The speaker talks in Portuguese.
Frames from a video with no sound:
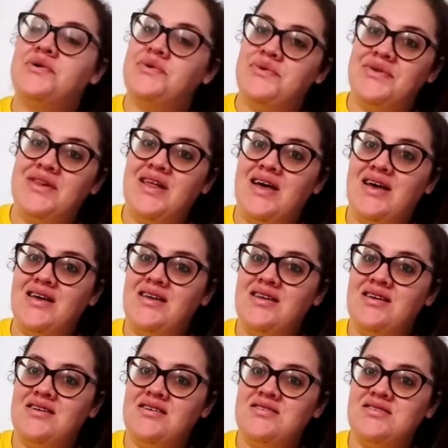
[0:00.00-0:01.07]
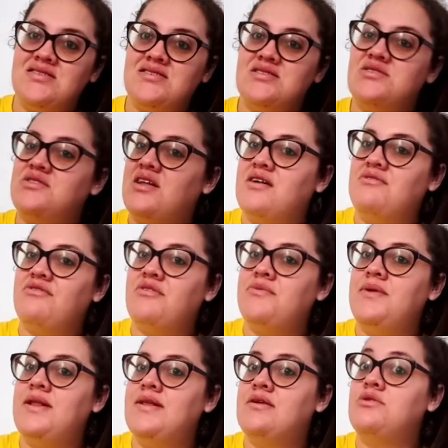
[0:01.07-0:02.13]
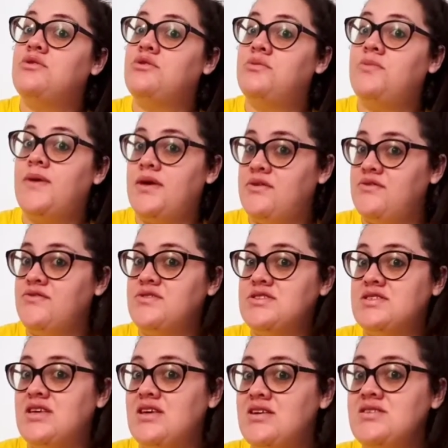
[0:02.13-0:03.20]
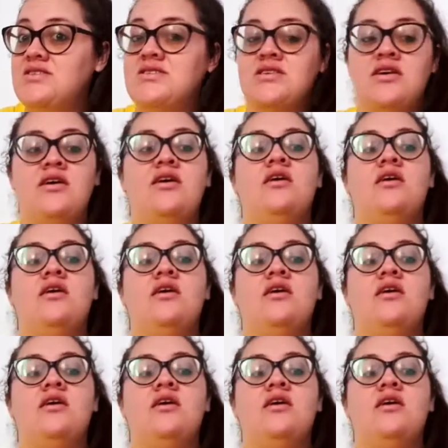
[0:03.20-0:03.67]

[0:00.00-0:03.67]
Olá, crianças! Olá, família! Tudo bem com vocês?